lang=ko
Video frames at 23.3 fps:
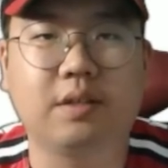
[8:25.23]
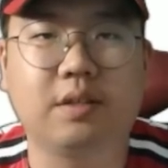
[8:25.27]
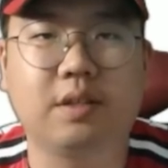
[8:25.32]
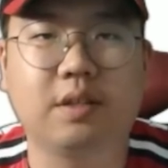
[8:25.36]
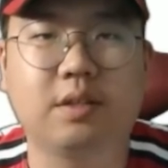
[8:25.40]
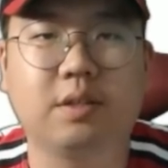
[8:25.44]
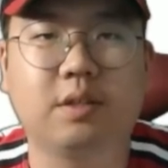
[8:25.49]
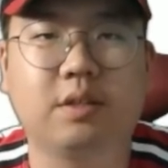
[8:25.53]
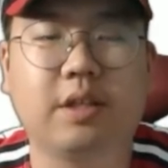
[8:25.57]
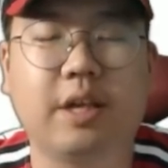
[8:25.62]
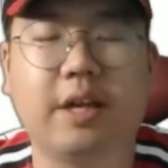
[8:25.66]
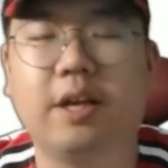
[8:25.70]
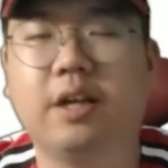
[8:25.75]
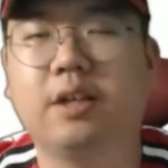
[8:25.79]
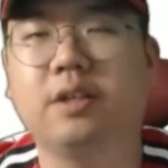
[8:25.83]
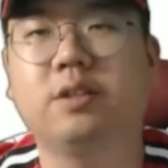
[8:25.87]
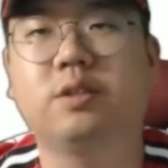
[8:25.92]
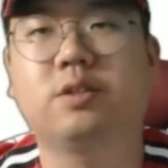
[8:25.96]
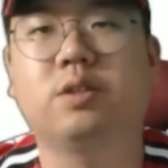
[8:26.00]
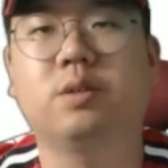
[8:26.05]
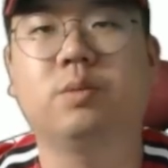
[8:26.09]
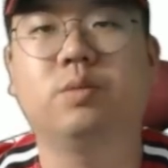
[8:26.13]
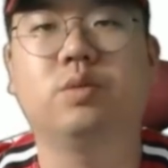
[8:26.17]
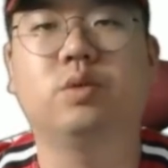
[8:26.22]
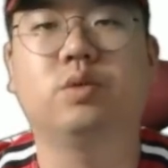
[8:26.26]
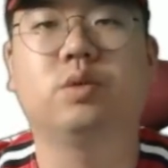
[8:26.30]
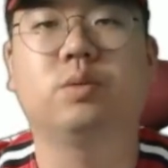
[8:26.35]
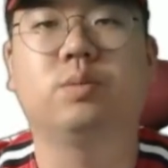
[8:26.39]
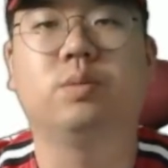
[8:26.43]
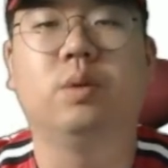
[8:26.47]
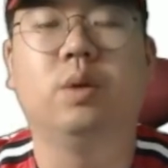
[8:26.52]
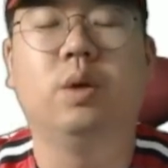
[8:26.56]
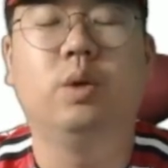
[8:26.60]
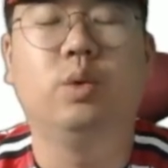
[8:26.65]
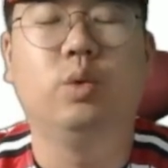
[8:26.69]
그래서 대량 득점도
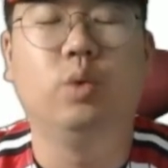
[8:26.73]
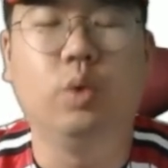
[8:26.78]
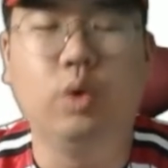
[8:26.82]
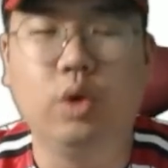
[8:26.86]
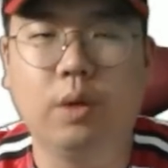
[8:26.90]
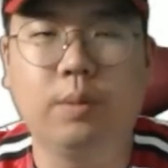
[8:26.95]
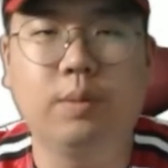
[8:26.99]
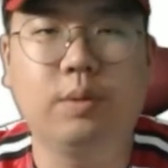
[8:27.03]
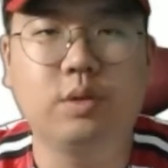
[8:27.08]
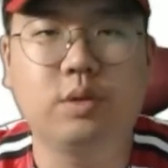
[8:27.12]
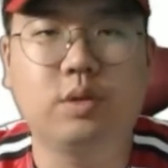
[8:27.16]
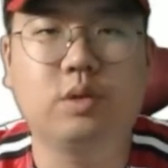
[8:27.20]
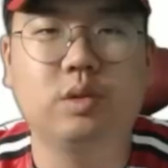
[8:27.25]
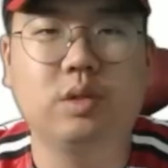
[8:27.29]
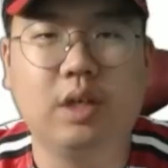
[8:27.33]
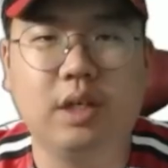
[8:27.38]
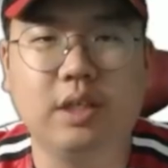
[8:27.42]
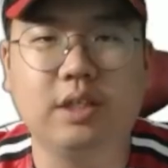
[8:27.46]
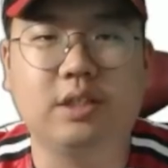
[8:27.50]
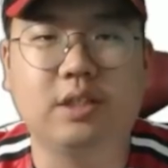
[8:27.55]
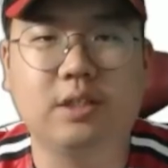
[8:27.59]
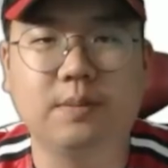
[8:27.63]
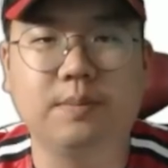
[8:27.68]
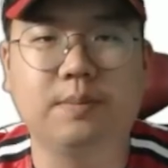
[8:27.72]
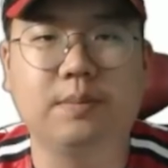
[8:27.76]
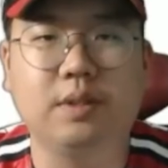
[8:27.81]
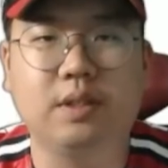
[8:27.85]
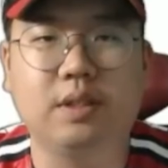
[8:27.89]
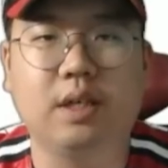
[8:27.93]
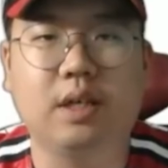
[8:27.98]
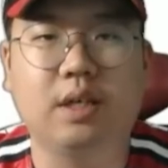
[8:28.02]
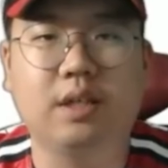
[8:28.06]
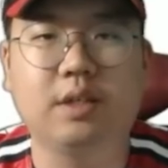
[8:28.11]
좀 노려볼 수가 있습니다.